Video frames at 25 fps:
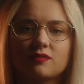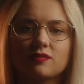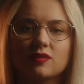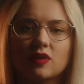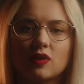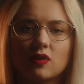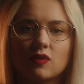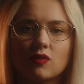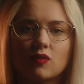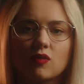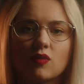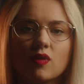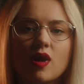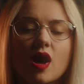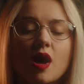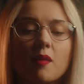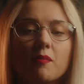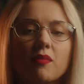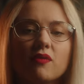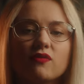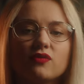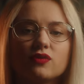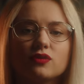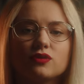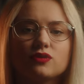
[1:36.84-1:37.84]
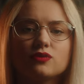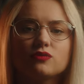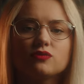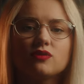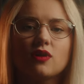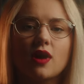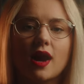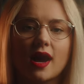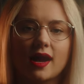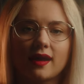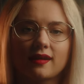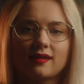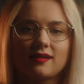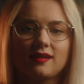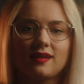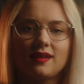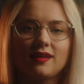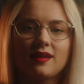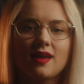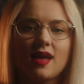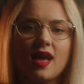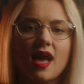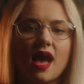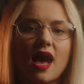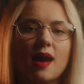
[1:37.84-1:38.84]
roku powrócił do Anglii,
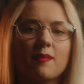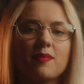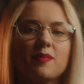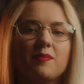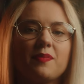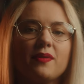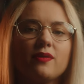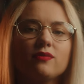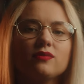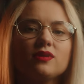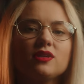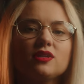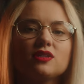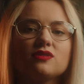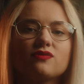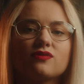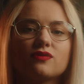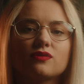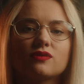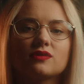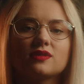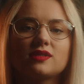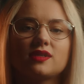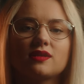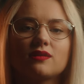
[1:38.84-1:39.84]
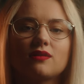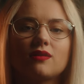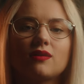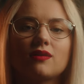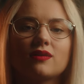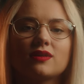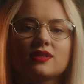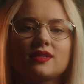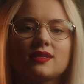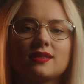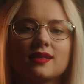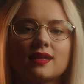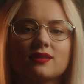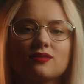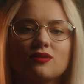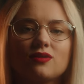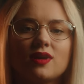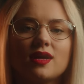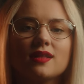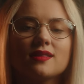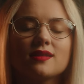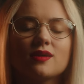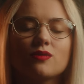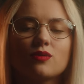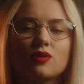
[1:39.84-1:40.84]
aby pełnić funkcję
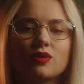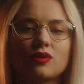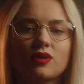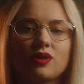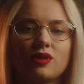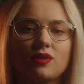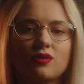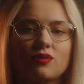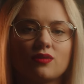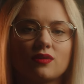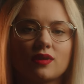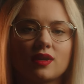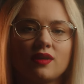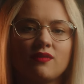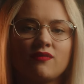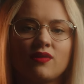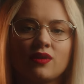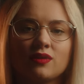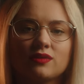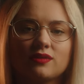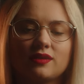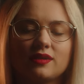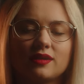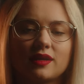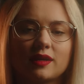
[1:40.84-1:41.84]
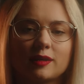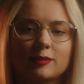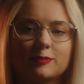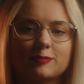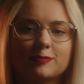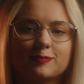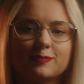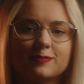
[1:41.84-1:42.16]
ordynatora neurochirurgii w Londynie.